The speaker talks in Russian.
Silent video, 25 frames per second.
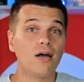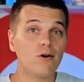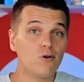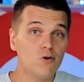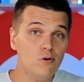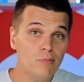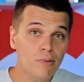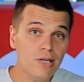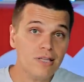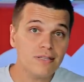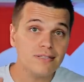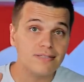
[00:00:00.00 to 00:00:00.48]

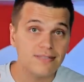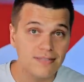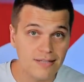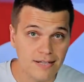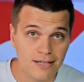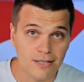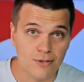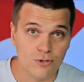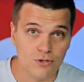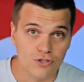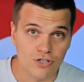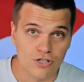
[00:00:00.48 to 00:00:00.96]
Аргумент
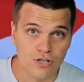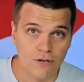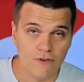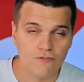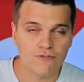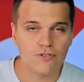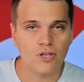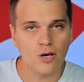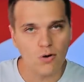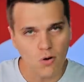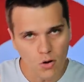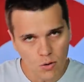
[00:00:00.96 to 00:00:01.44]
следующий.
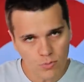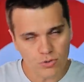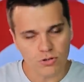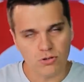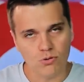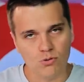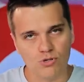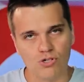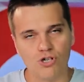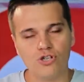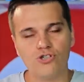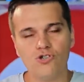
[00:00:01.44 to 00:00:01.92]
В таком
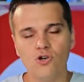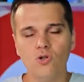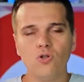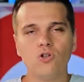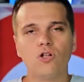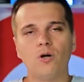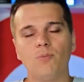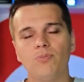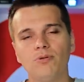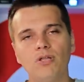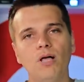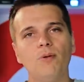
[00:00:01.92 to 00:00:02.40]
случае
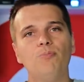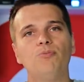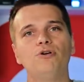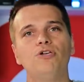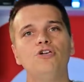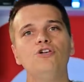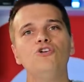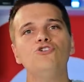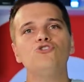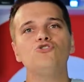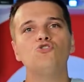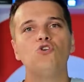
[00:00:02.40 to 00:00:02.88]
челка была бы
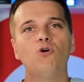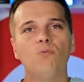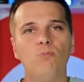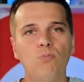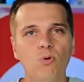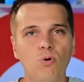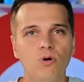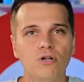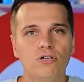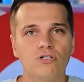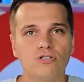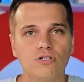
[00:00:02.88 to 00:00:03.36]
еще
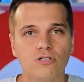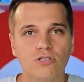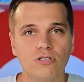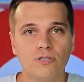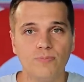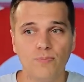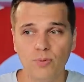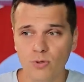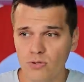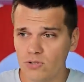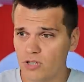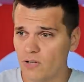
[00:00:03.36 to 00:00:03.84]
больше.
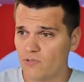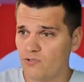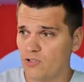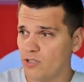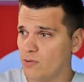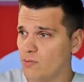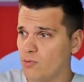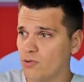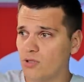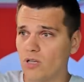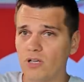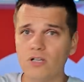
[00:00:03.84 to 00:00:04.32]
Плюс ко
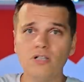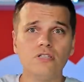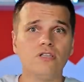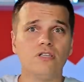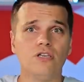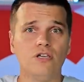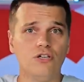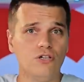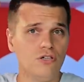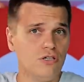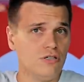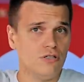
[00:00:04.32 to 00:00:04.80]
всему на
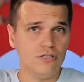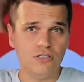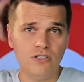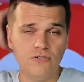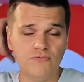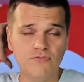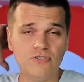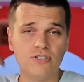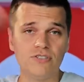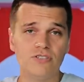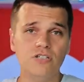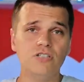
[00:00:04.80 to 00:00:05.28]
рынке
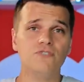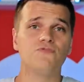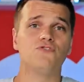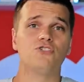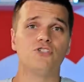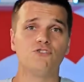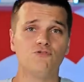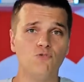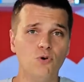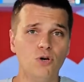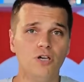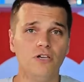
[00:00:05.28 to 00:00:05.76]
дефицит
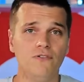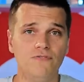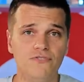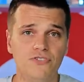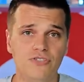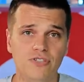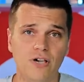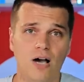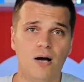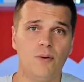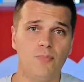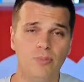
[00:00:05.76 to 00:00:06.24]
всего и
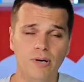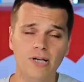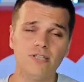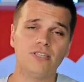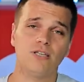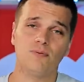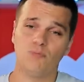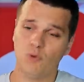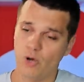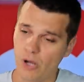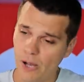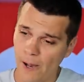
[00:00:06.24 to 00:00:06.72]
вся,
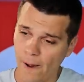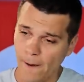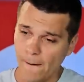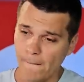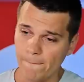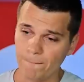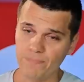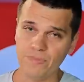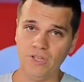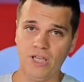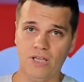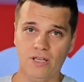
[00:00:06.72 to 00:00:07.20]
поэтому
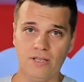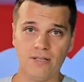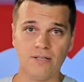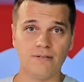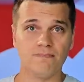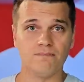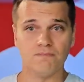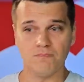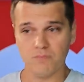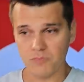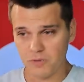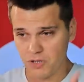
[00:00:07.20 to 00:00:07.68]
нет.
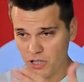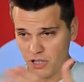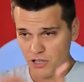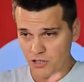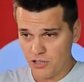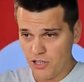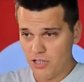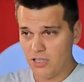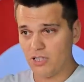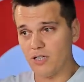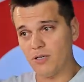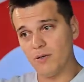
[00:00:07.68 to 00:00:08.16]

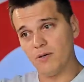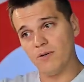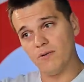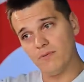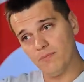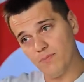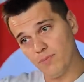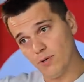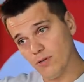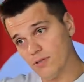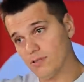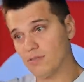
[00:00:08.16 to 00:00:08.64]
Держите,
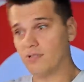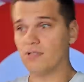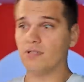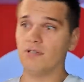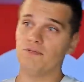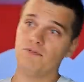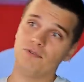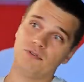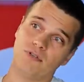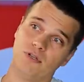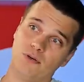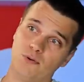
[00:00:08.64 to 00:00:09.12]
просто
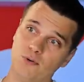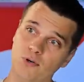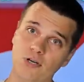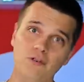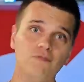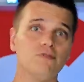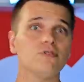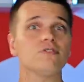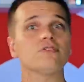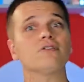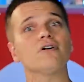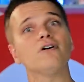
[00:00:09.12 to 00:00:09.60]
вот такой
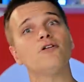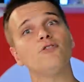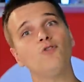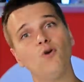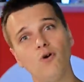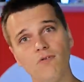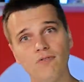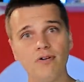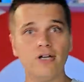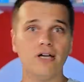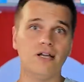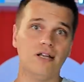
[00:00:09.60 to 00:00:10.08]
вот
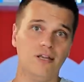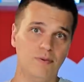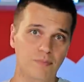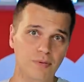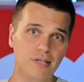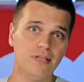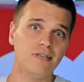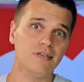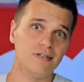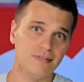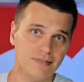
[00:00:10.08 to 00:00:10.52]
новый элемент